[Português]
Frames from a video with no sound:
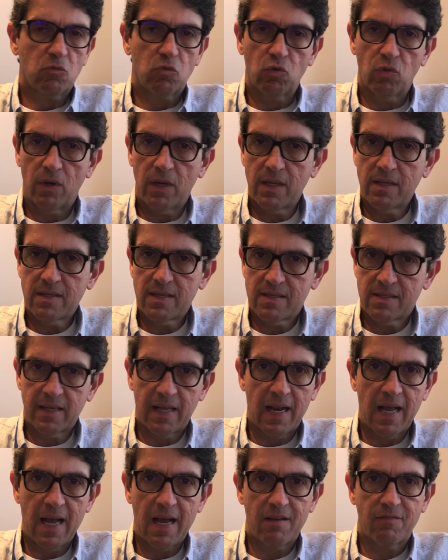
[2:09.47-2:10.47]
doenças
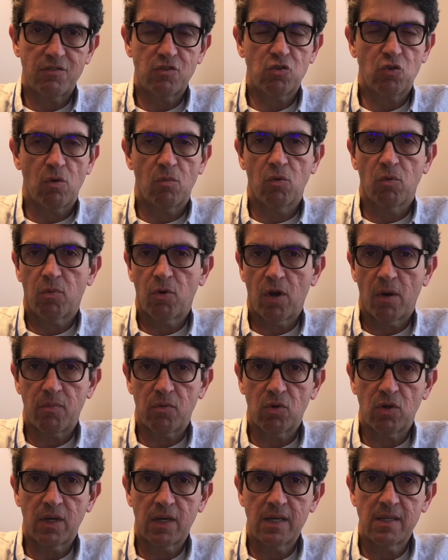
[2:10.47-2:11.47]
graves, como o
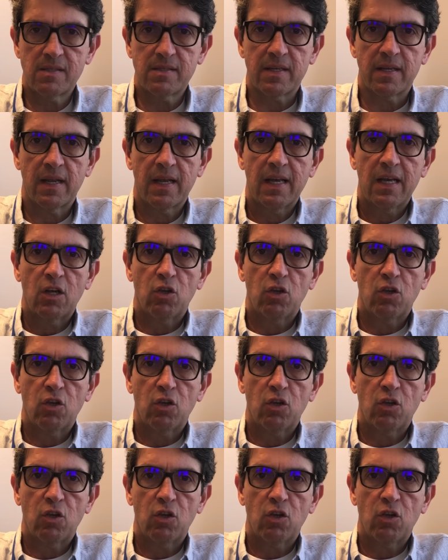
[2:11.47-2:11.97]
próprio câncer,